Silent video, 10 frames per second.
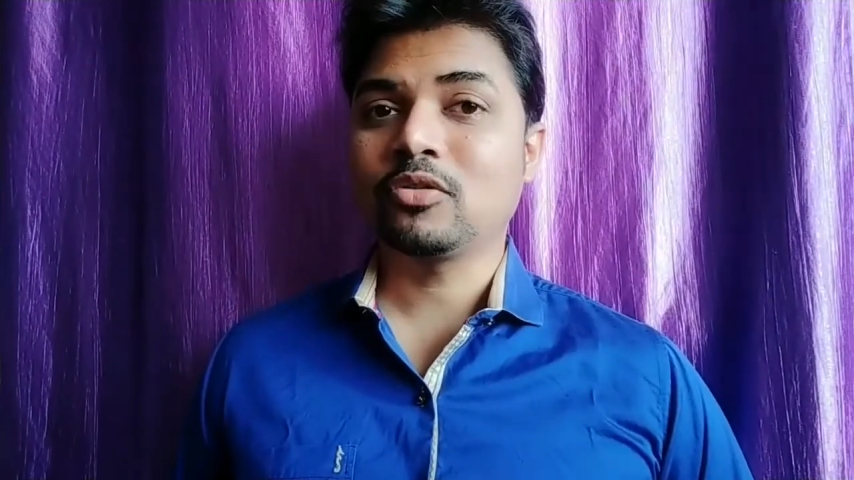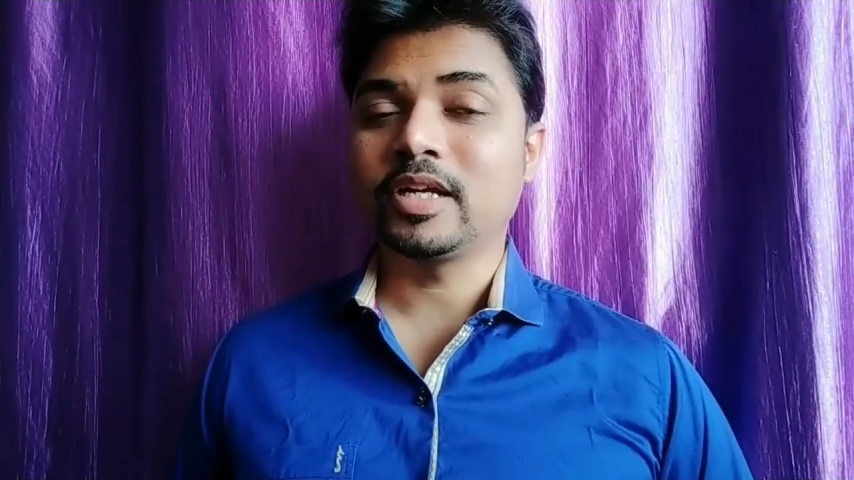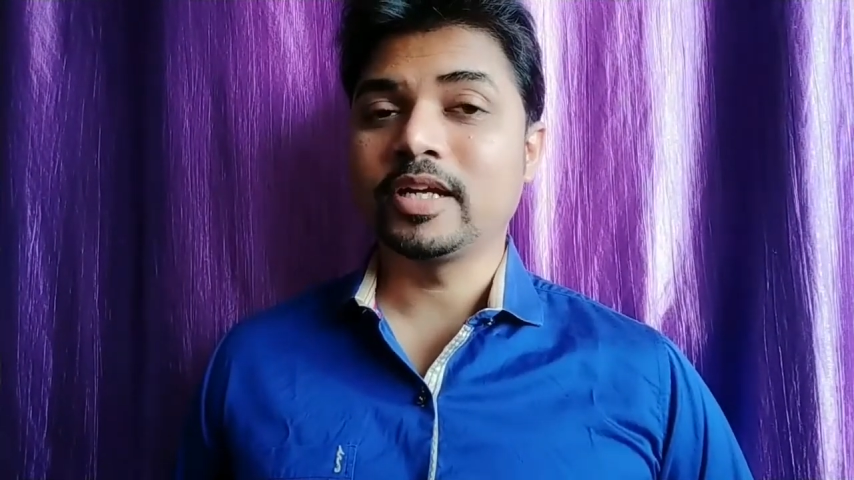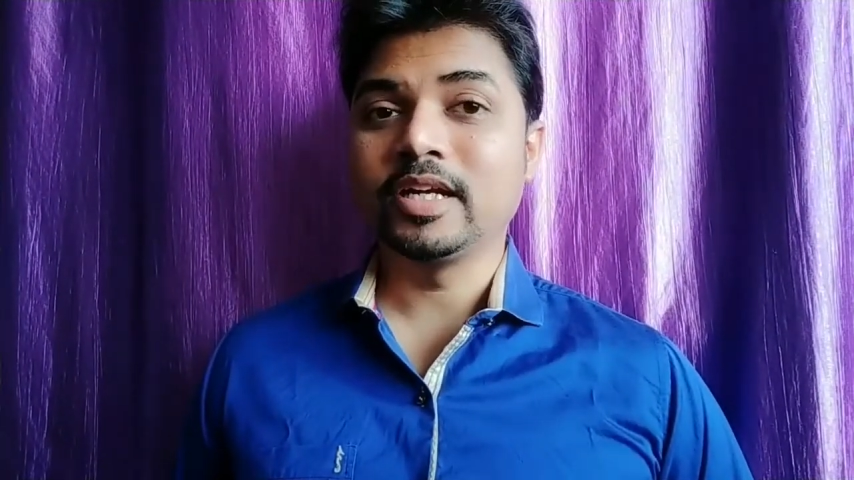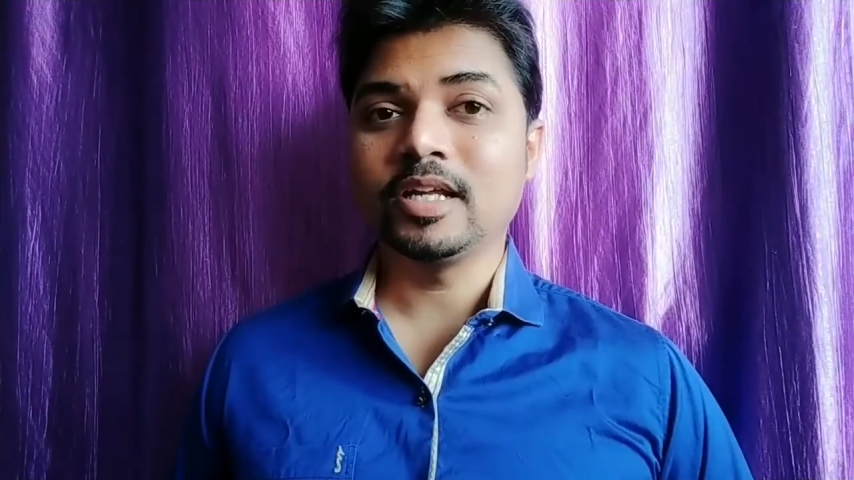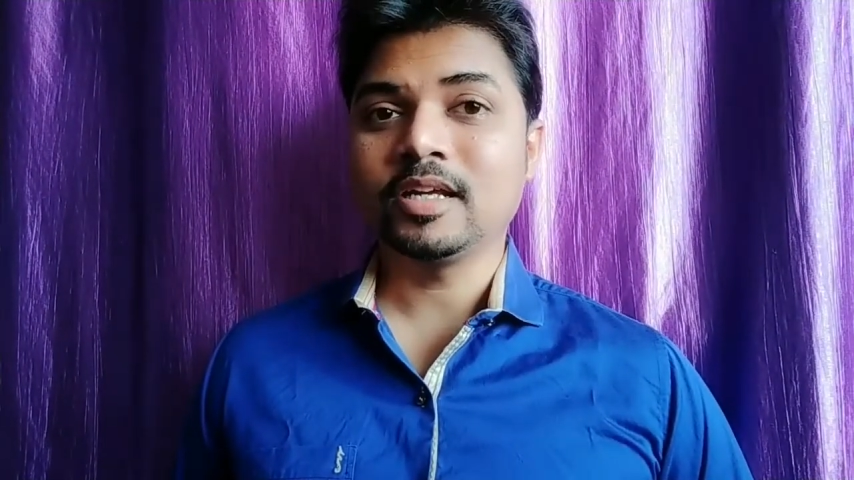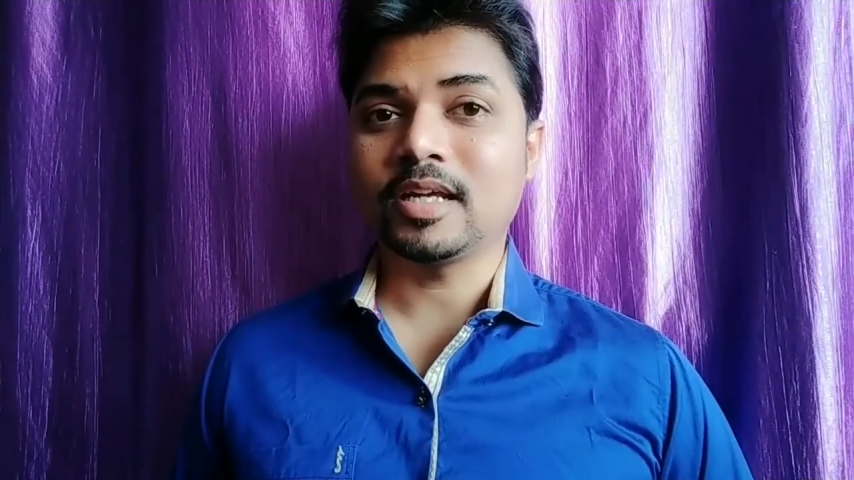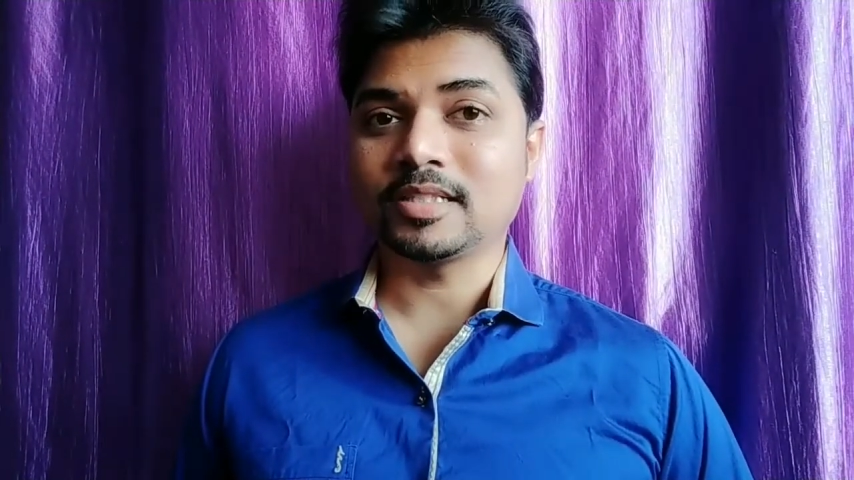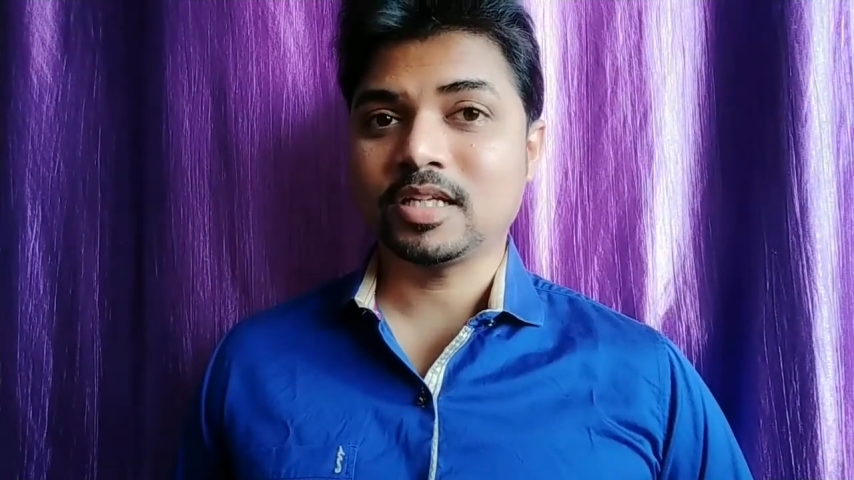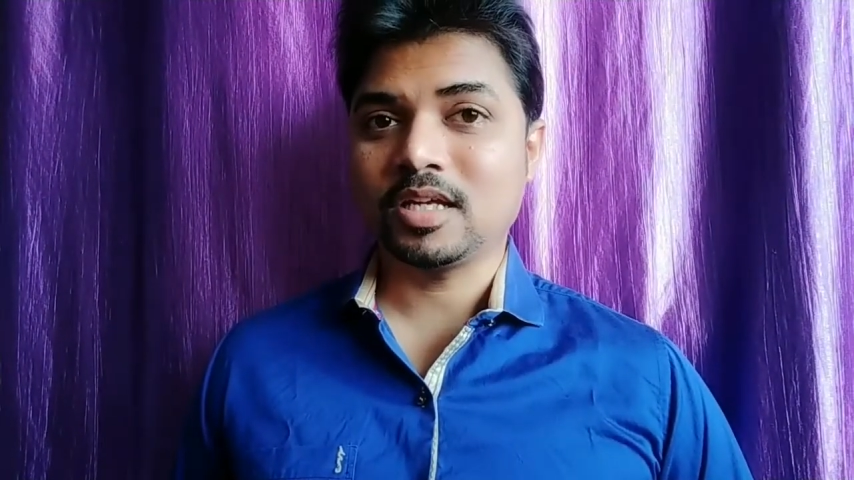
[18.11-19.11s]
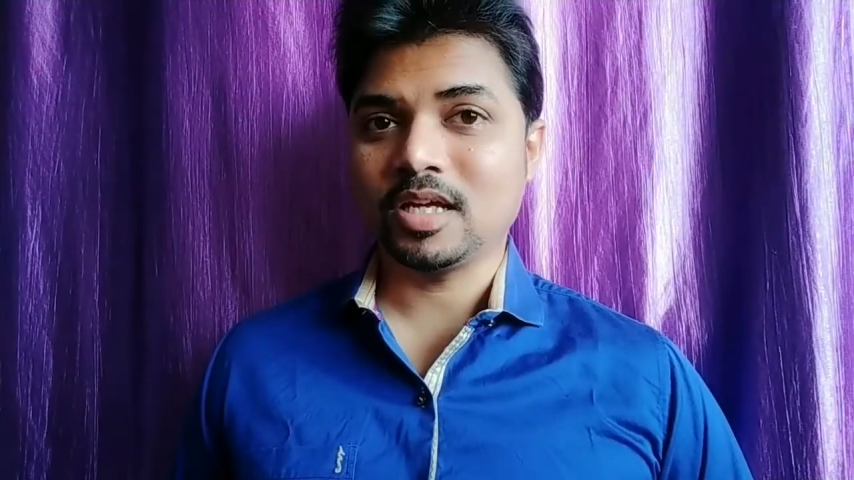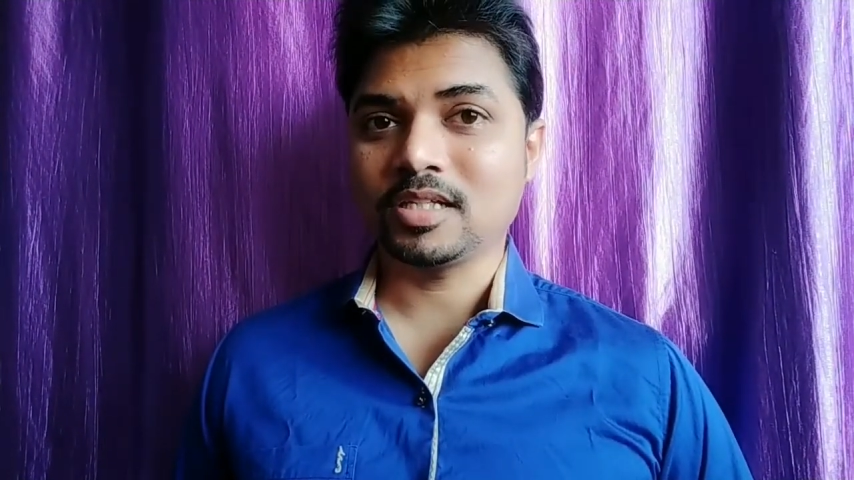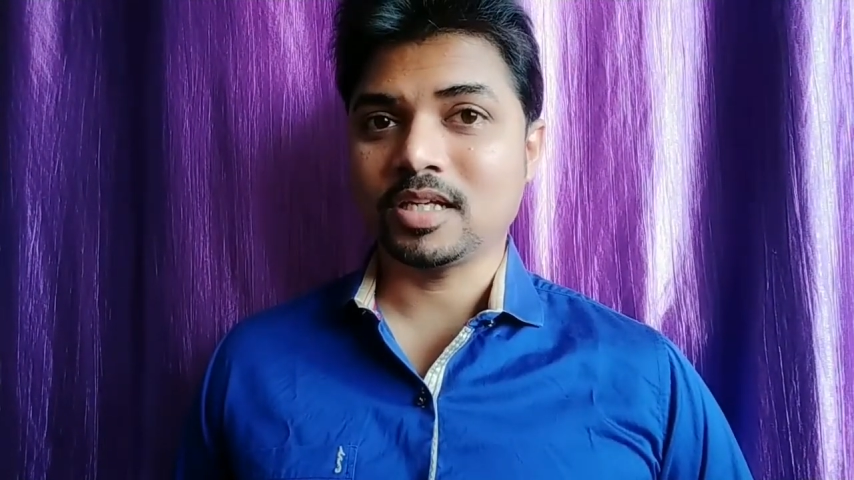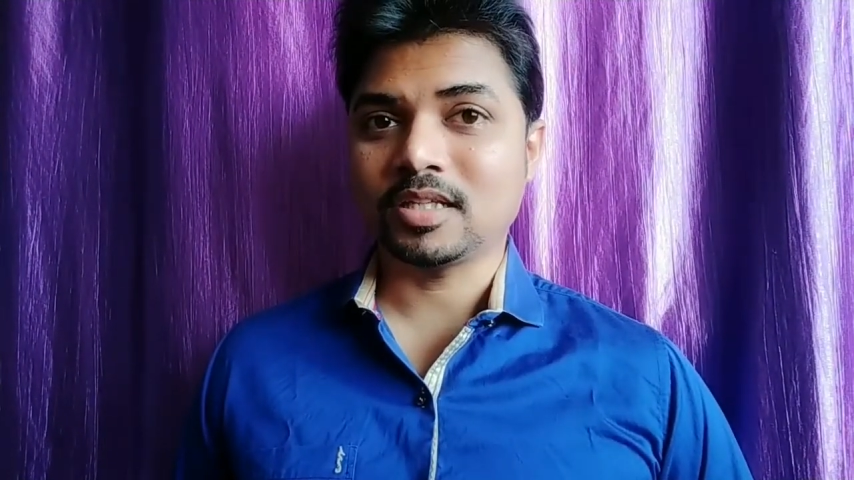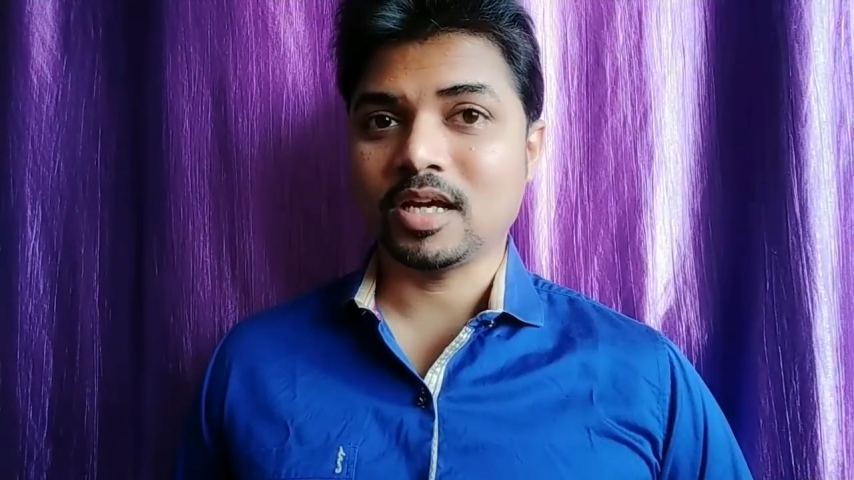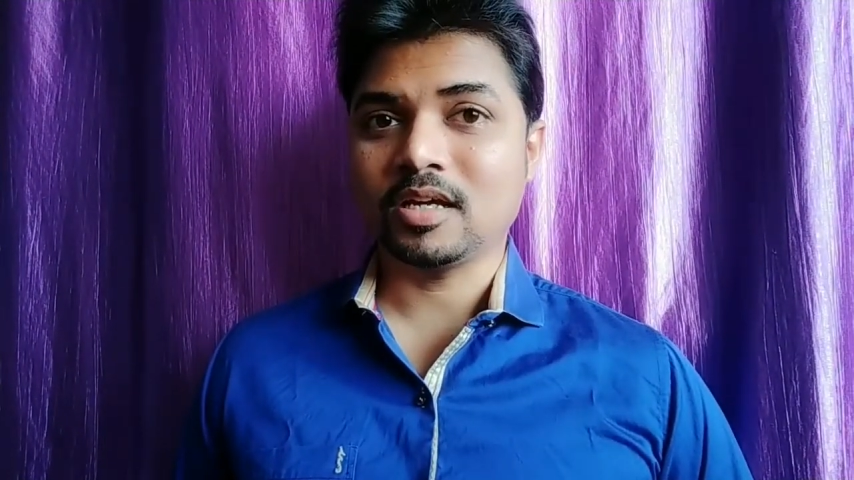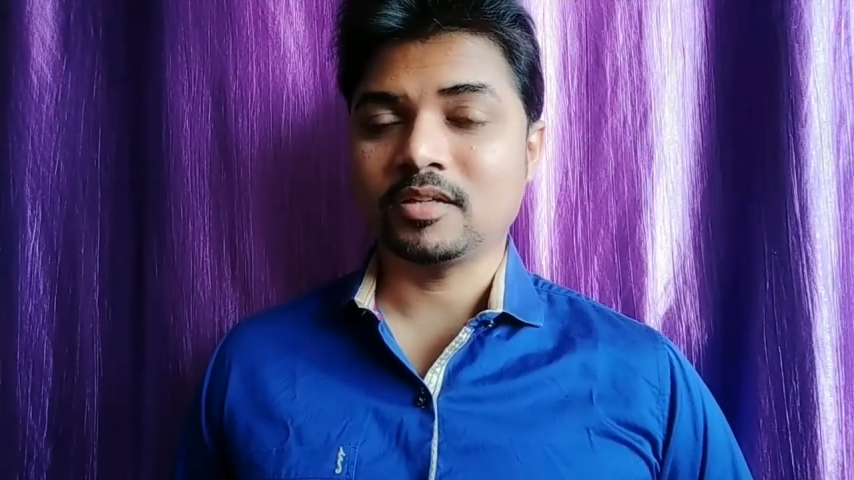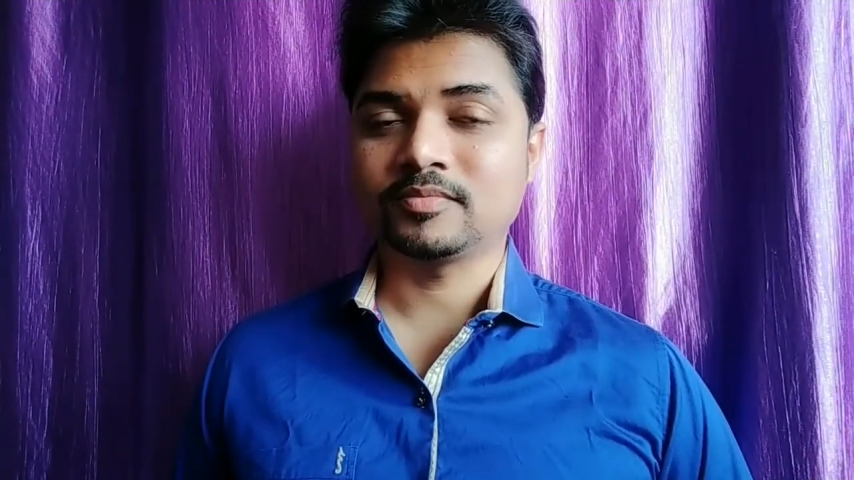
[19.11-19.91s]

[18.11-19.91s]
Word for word: एडिटिंग कैसे किया जाता है